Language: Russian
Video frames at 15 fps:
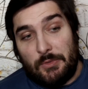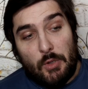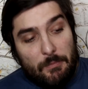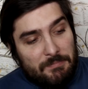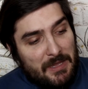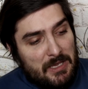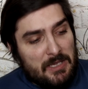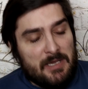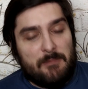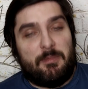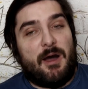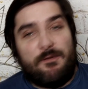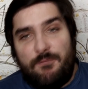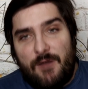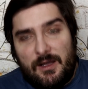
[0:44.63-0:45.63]
Но
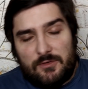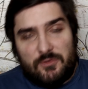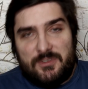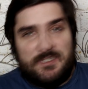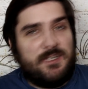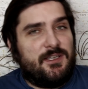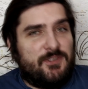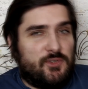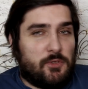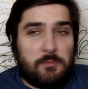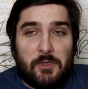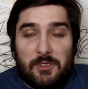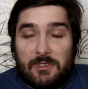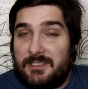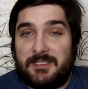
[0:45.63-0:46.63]
по факту здесь все
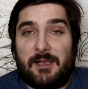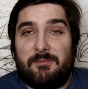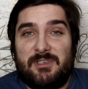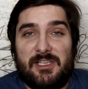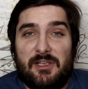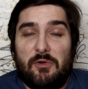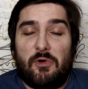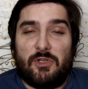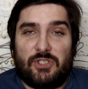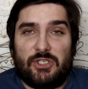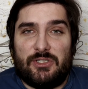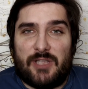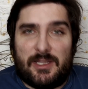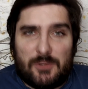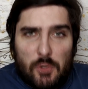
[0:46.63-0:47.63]
было на самом деле
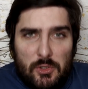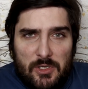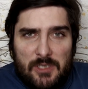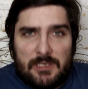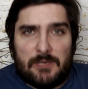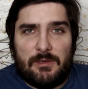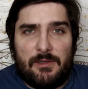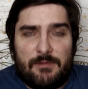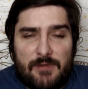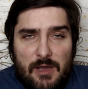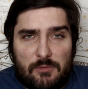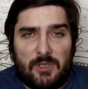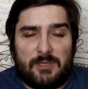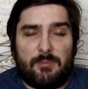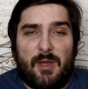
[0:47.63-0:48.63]
очень на тоненького, и в
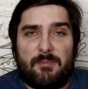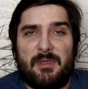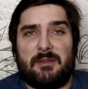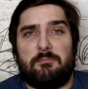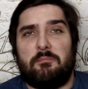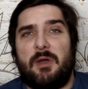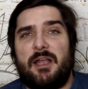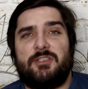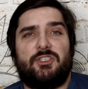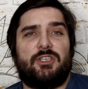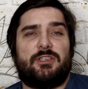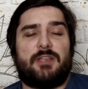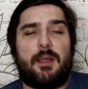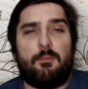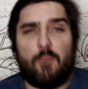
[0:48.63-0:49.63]
какой-то момент
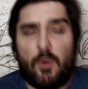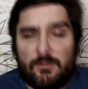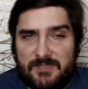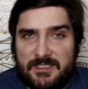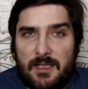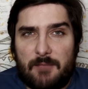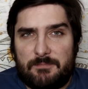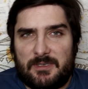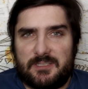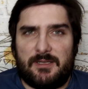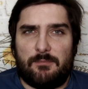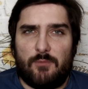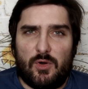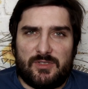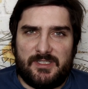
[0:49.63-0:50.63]
матча Тамбов
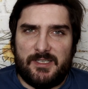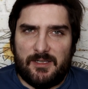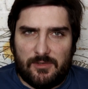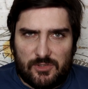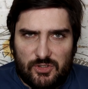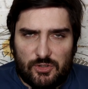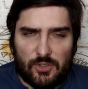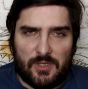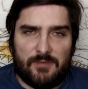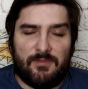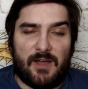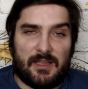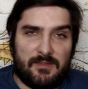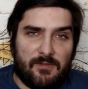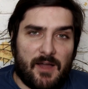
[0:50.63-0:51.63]
запросто мог сделать счет
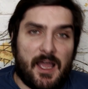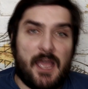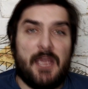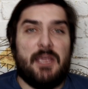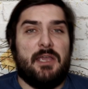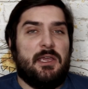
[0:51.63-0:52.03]
2-2,